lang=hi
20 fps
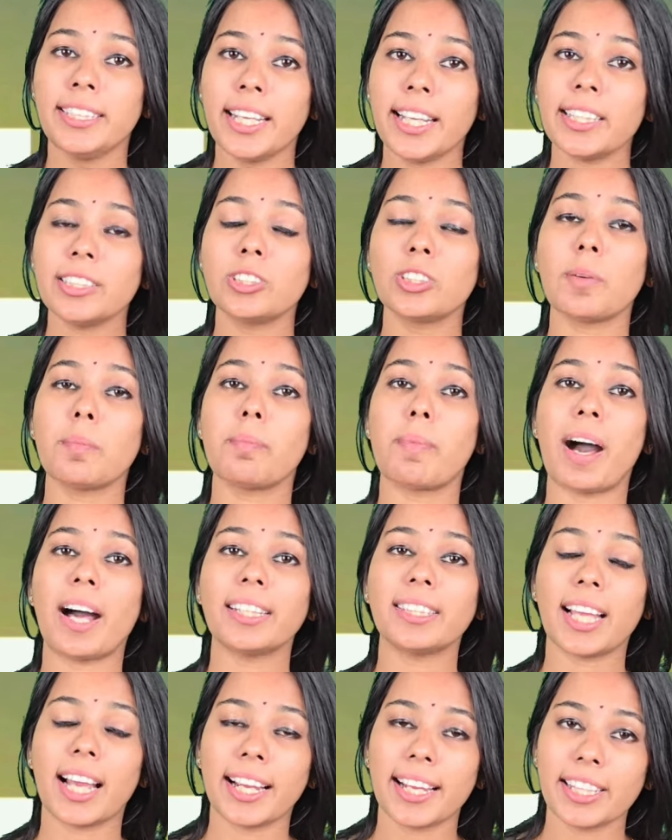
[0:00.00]
ये जब
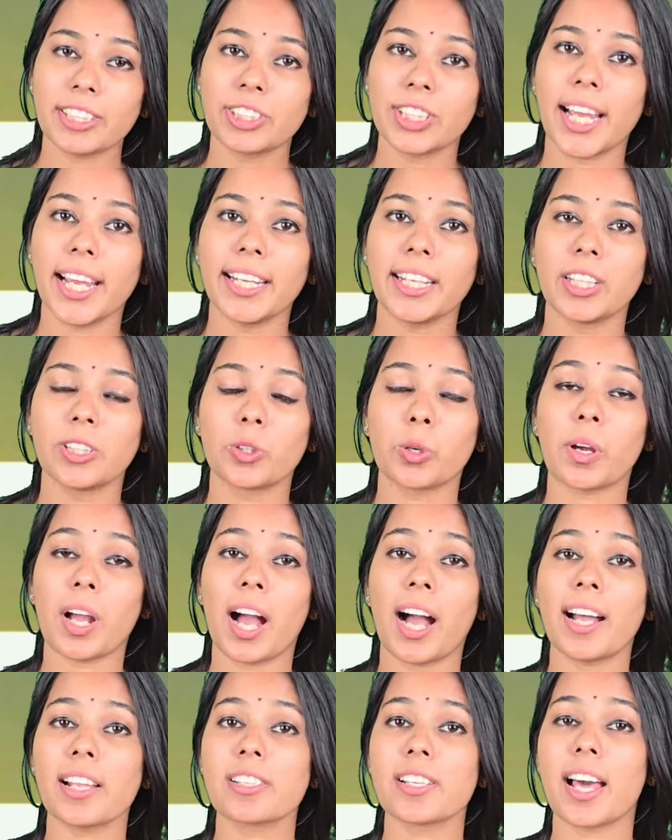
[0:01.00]
बात आगे जाएगी तो
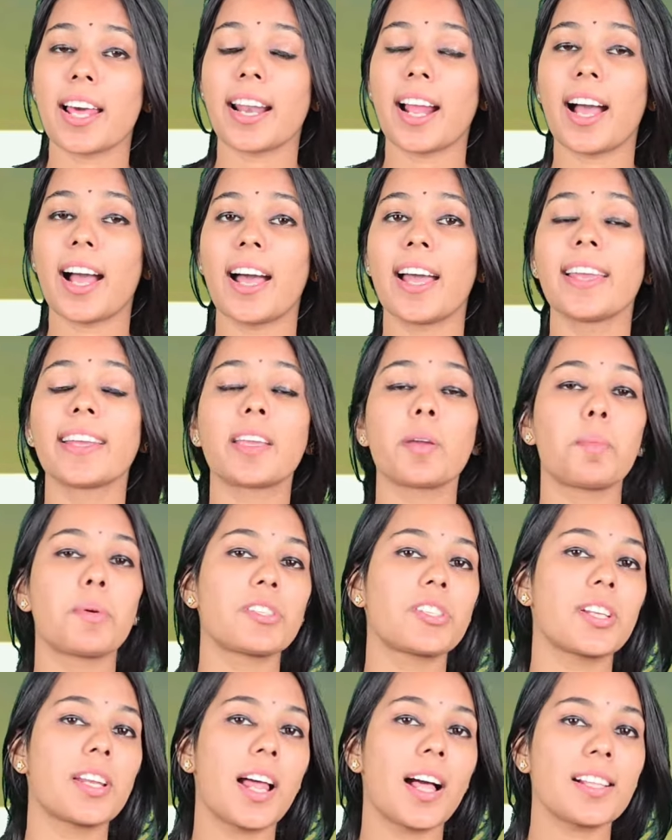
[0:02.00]
कहा जा रहा है कि
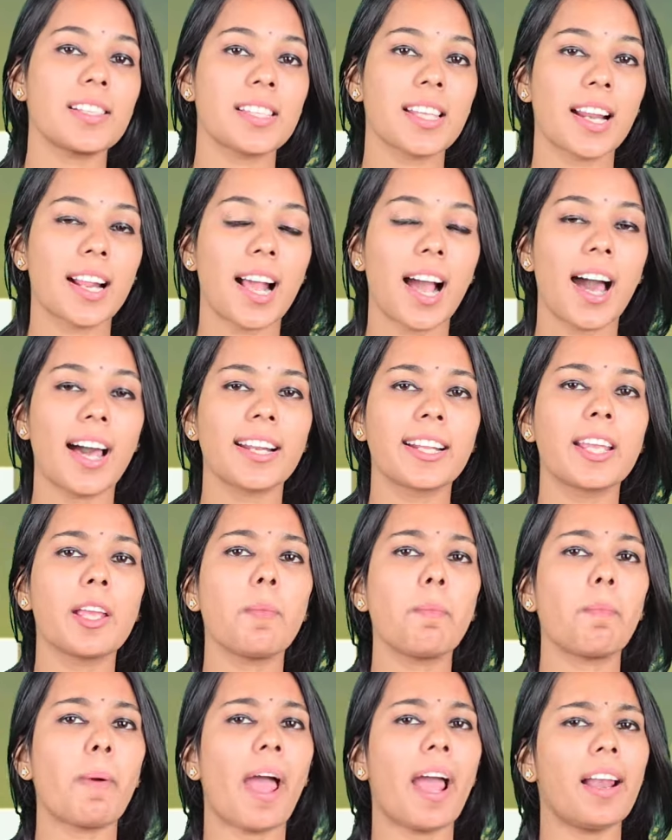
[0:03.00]
बजलाल सरकार
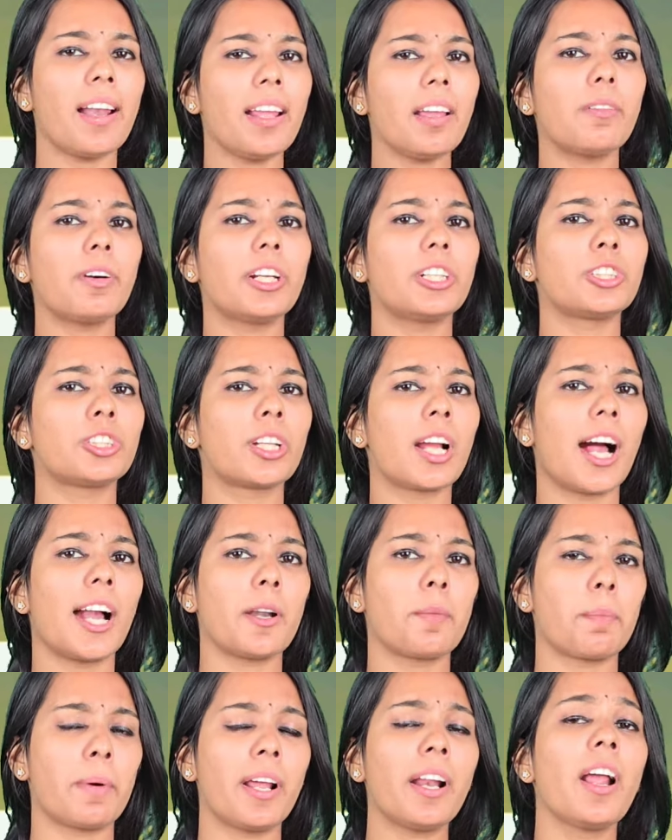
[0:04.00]
की पहली
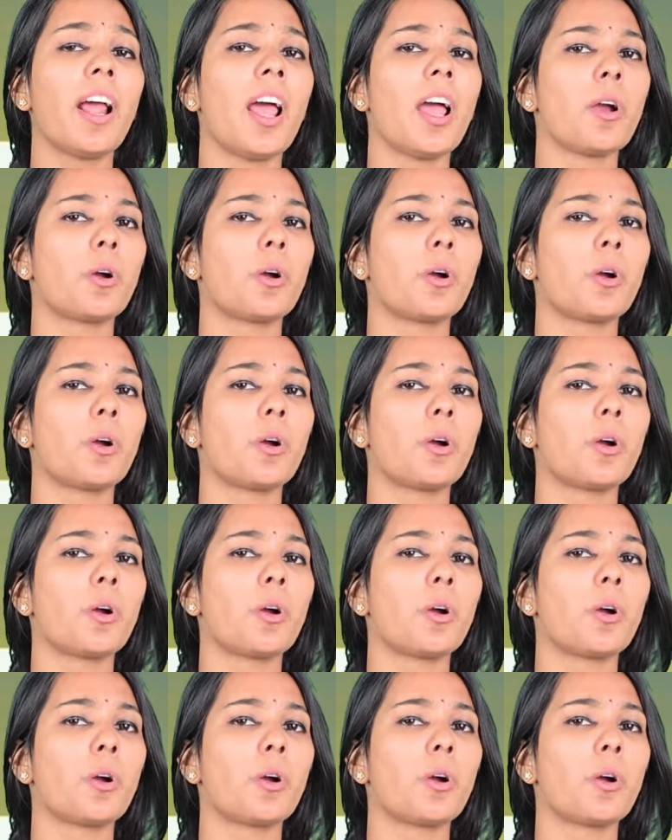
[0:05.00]
वर्षगांठ पर